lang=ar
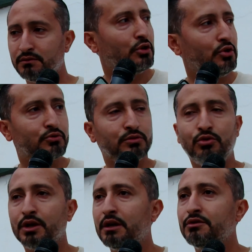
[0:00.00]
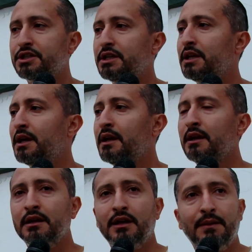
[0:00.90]
اليوم جمهور راوجي
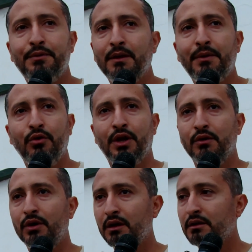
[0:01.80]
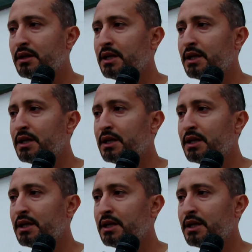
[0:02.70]
يحب يربح ويروح